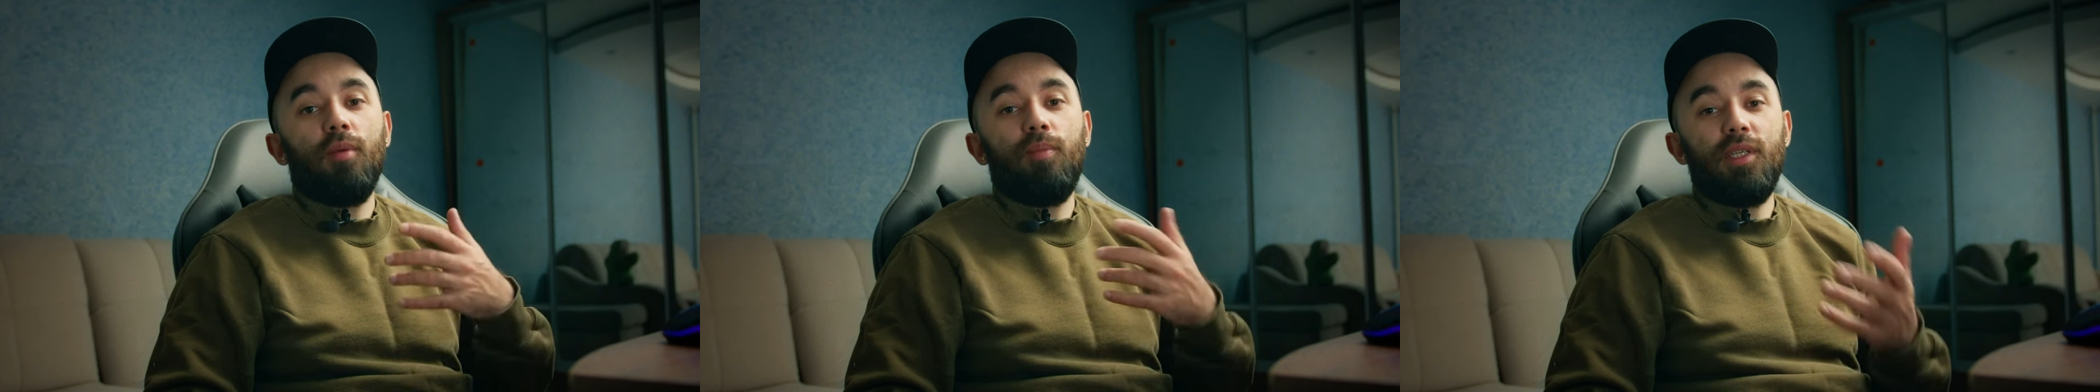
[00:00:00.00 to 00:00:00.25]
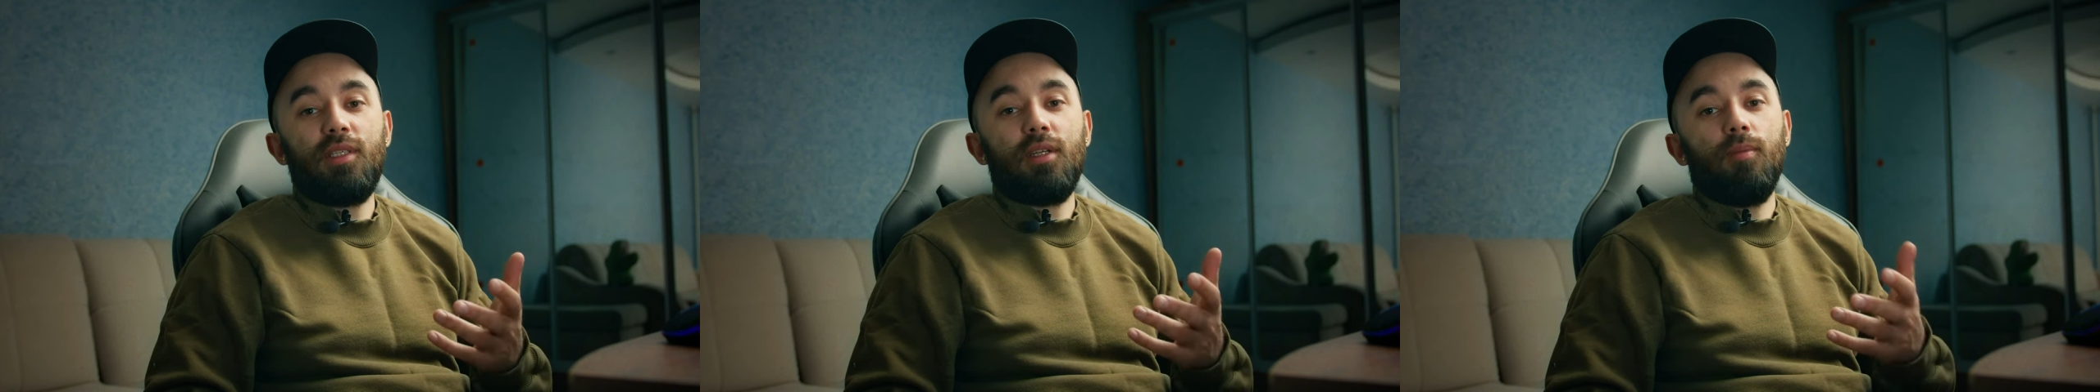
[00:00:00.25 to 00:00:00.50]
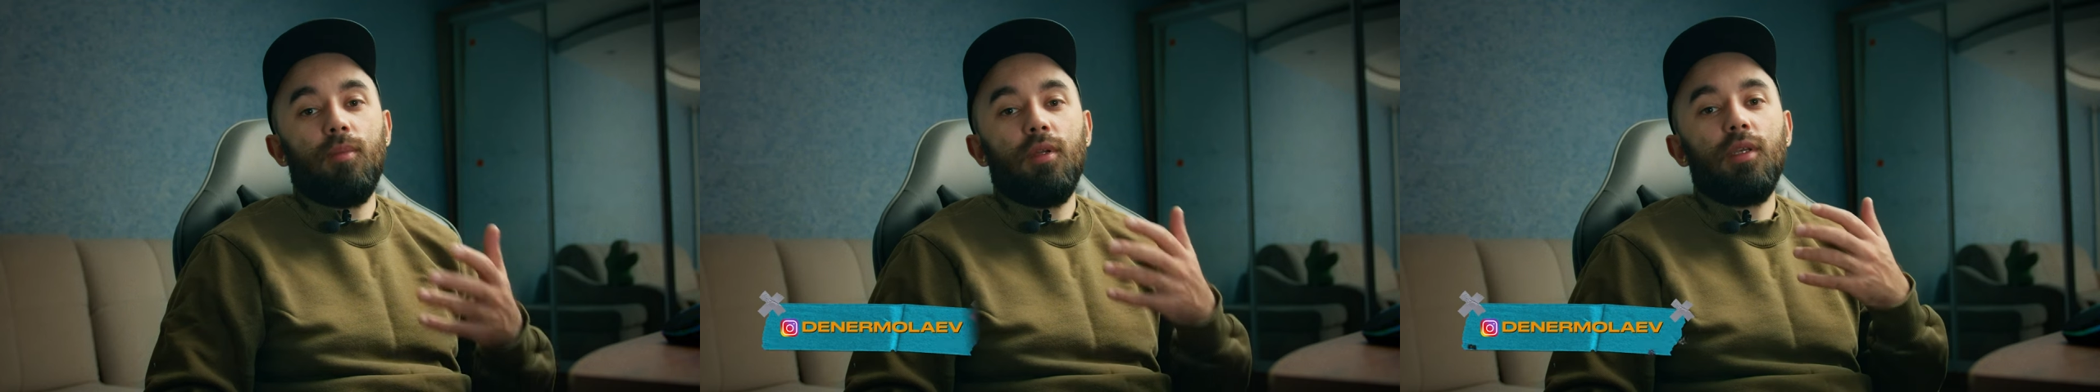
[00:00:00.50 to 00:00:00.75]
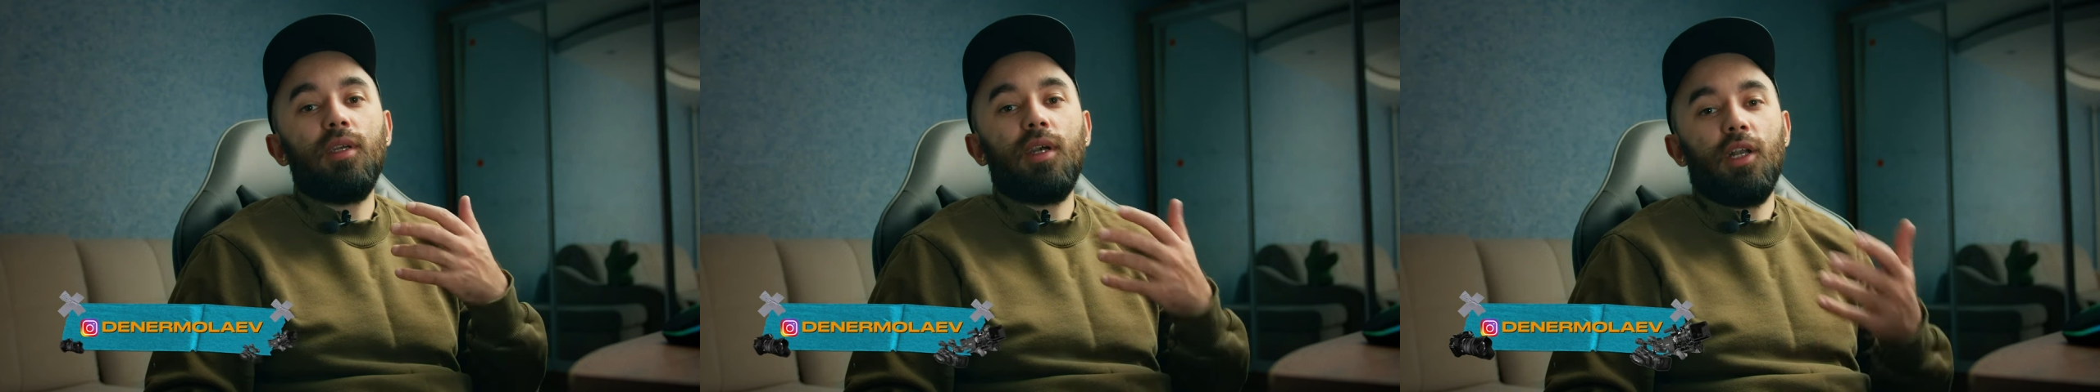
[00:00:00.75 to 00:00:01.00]
быстрым
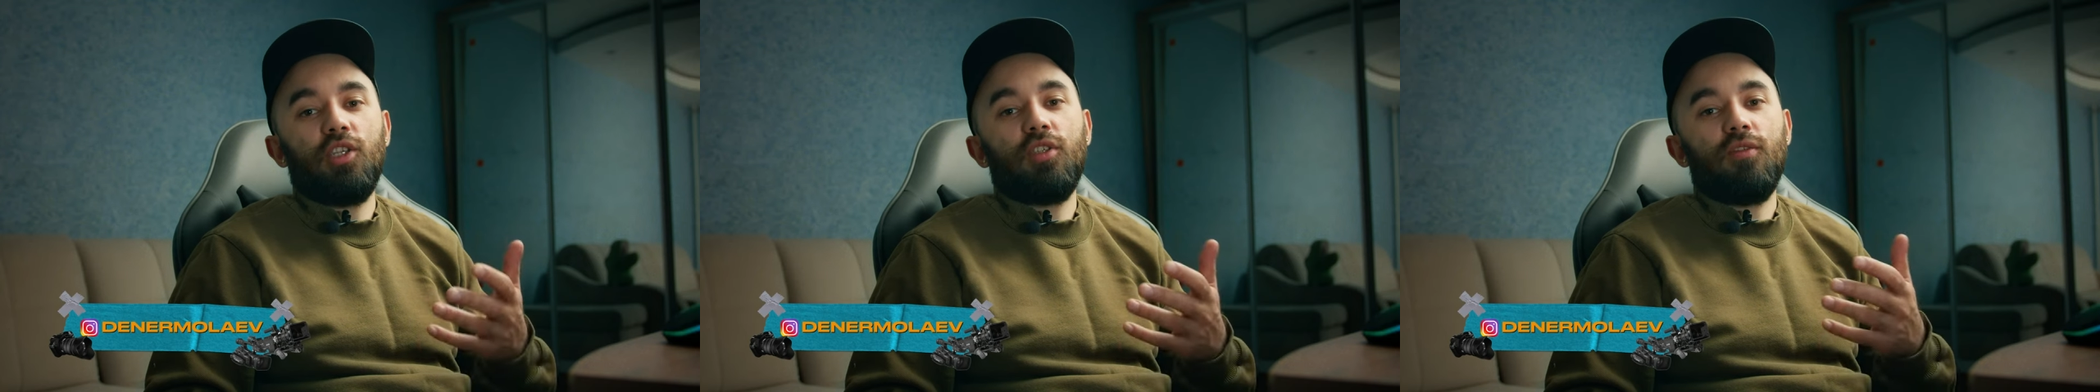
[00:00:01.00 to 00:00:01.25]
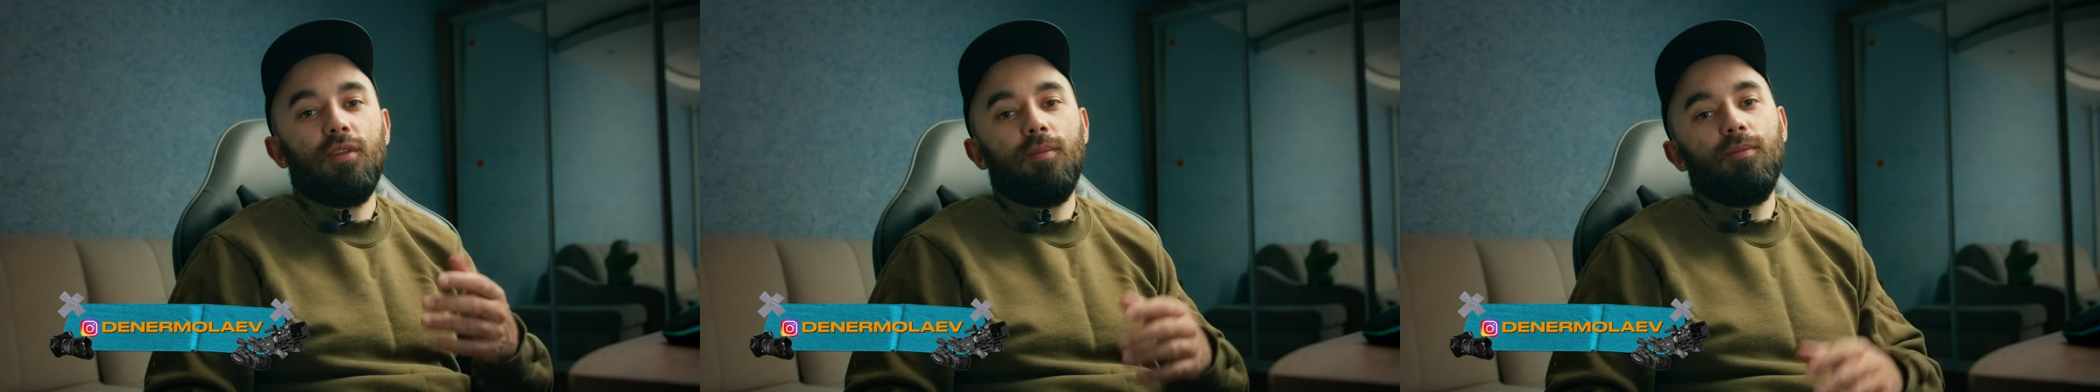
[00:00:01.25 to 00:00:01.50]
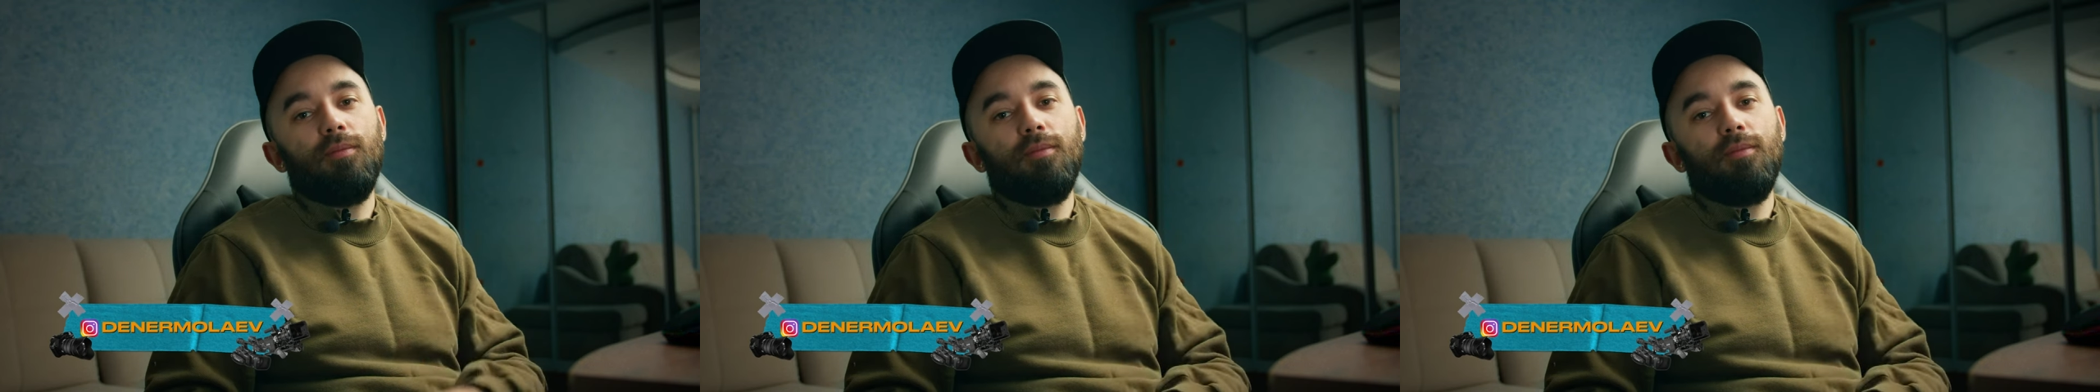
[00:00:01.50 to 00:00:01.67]
и качественным.